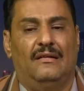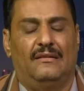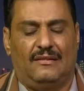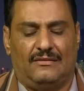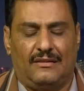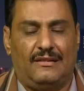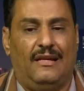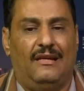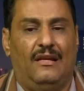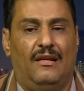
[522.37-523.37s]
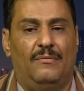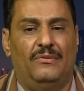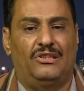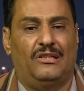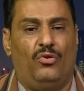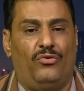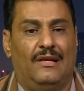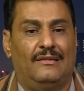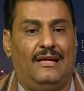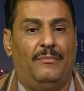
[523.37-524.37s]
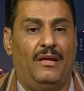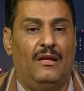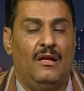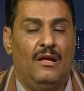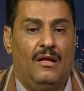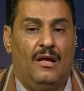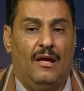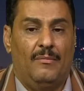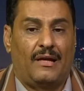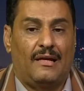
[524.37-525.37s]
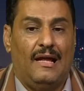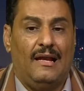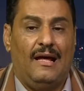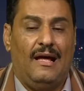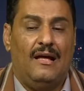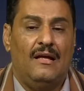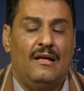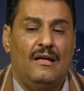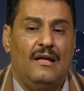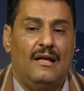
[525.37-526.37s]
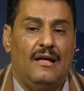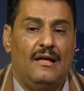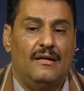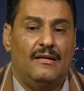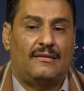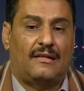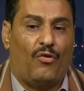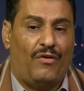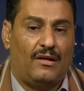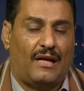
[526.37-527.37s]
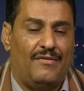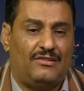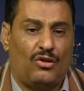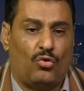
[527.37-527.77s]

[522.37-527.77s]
تستطيع الميليشيات الحوثيه ان تعمل من خلالها كيف سيكون